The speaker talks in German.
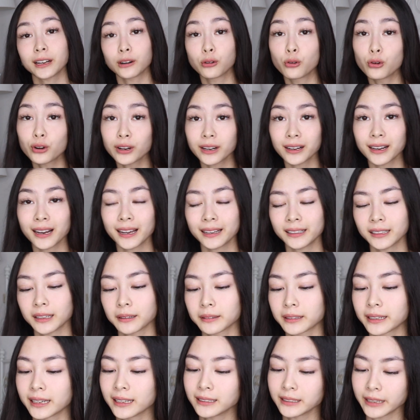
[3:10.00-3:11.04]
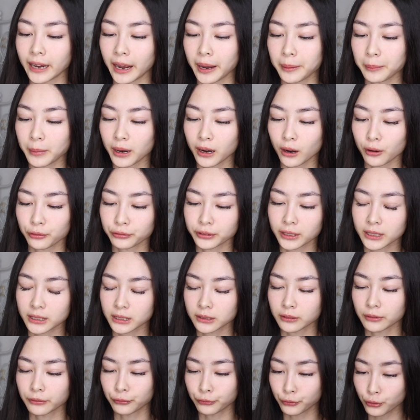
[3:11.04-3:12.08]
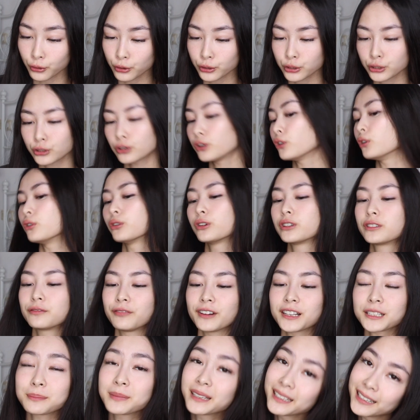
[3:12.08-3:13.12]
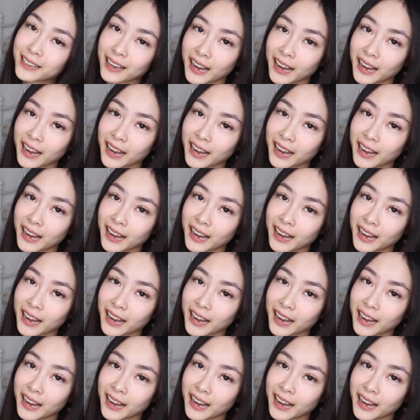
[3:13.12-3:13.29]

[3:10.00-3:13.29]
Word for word: dann hochgeladen habt, geht ihr einmal auf das Foto und was mir